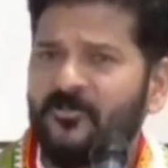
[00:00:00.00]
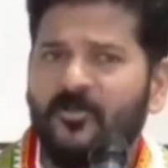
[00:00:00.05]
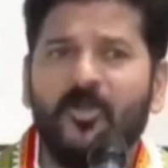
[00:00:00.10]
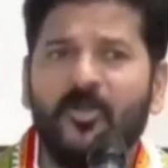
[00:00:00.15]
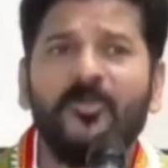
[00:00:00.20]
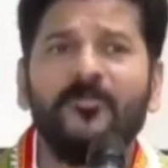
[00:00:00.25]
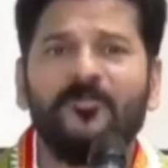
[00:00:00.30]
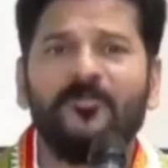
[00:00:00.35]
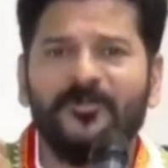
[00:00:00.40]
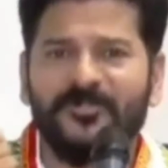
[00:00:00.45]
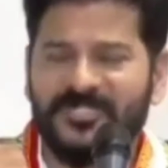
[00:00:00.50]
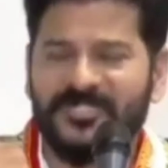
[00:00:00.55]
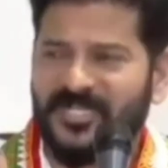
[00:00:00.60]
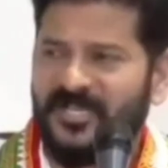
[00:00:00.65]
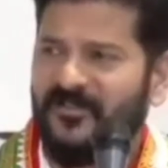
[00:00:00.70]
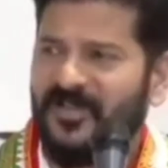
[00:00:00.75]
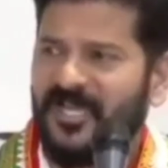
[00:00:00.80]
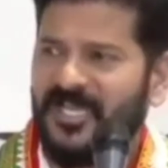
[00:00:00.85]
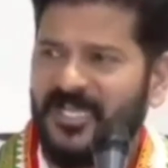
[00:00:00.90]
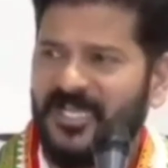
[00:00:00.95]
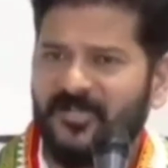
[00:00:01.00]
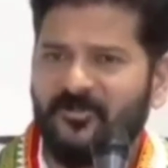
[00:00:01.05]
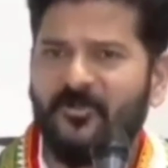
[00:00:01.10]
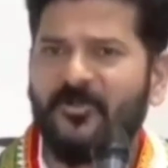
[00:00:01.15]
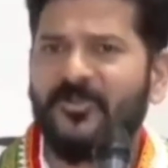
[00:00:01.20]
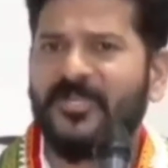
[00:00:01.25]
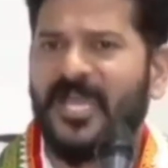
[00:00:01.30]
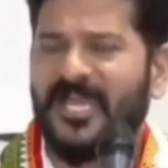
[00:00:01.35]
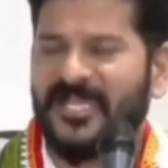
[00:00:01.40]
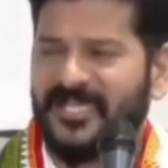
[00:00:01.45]
कौन पूछने वाला है
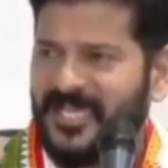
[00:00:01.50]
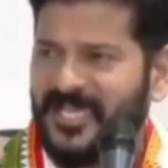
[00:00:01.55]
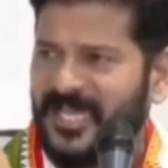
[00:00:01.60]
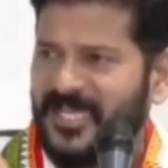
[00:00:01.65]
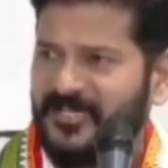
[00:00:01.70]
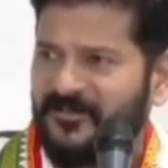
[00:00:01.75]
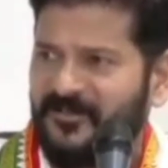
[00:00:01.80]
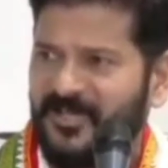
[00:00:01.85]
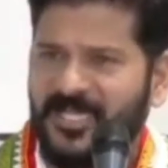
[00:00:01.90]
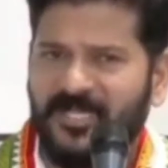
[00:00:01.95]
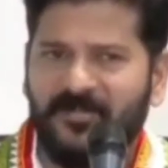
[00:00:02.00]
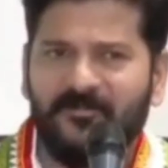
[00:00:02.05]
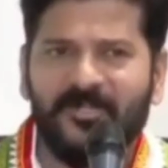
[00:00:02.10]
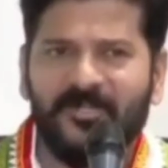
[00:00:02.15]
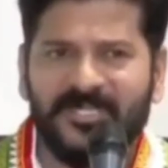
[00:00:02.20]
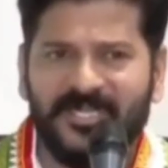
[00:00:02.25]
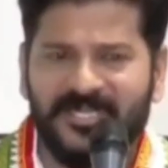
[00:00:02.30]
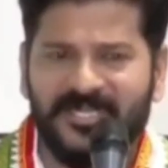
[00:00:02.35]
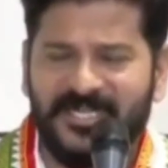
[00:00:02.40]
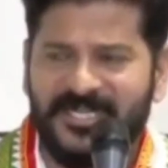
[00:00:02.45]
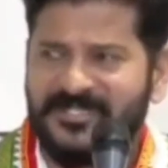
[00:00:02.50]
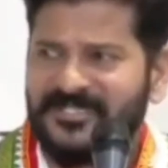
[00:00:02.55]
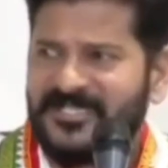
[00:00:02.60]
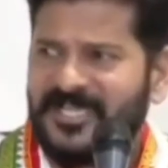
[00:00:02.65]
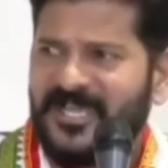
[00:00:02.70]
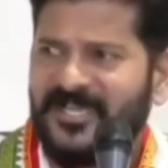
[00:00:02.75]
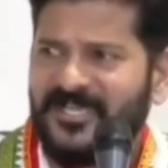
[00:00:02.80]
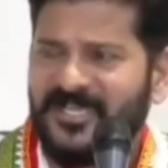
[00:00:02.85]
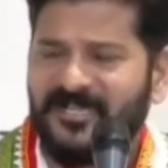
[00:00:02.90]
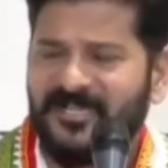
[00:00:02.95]
कौन आगे आने वाला है बोल के के सी
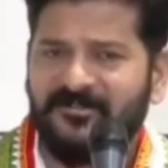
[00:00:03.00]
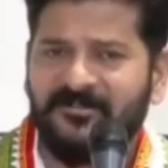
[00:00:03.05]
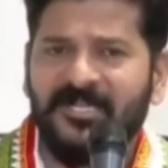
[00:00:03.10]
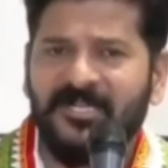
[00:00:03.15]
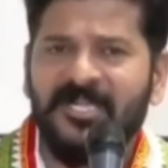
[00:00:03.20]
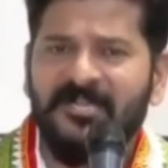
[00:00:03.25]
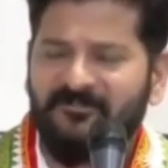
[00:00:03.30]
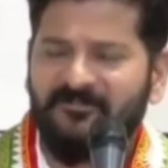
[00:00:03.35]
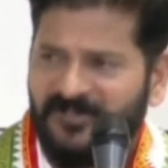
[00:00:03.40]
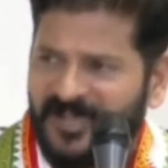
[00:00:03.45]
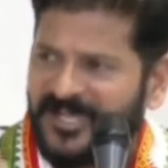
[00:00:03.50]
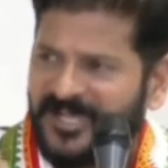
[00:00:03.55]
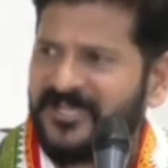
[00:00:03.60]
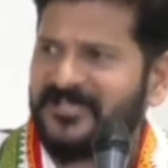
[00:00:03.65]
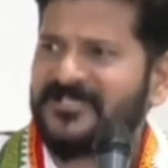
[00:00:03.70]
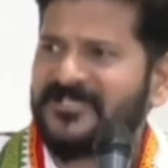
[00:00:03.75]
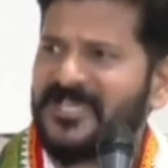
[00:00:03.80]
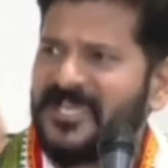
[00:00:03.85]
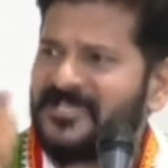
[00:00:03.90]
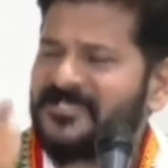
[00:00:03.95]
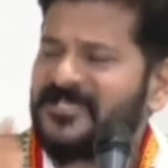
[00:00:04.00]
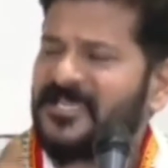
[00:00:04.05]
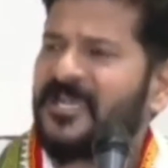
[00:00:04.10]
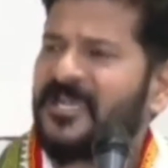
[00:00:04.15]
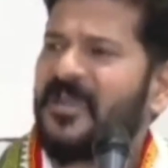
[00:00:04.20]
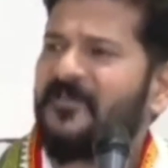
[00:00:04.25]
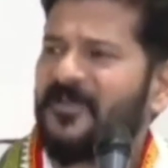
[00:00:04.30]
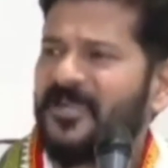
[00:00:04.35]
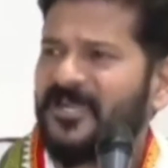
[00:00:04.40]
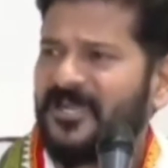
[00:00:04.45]
आर एक फकर से ऐसे
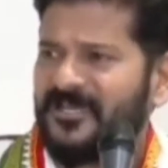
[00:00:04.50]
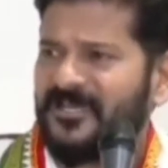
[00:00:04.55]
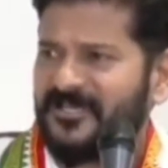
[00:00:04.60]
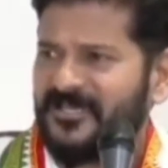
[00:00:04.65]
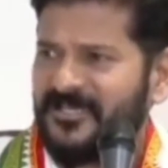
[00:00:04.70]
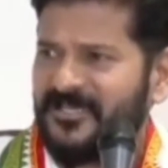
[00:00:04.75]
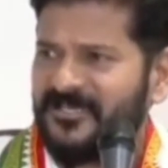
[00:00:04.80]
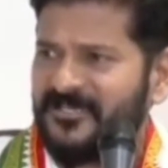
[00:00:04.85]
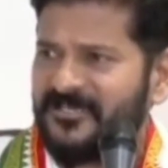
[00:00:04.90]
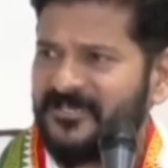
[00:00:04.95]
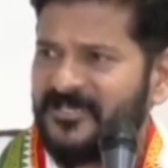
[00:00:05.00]
कामा कर रहे